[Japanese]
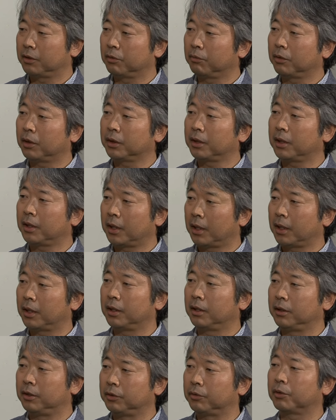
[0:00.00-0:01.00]
その方
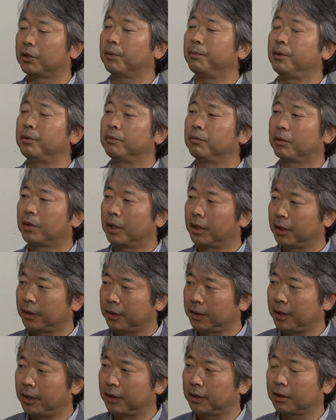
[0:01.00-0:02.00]
が一生懸命動かれ
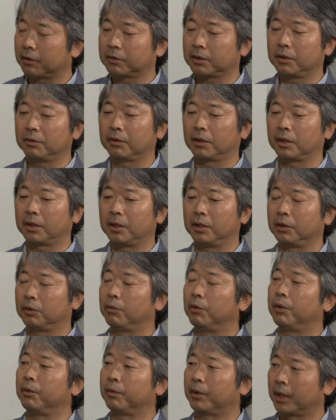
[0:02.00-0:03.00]
て、たくさんの方に
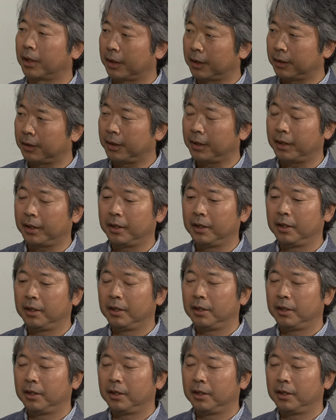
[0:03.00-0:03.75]
声をかけて、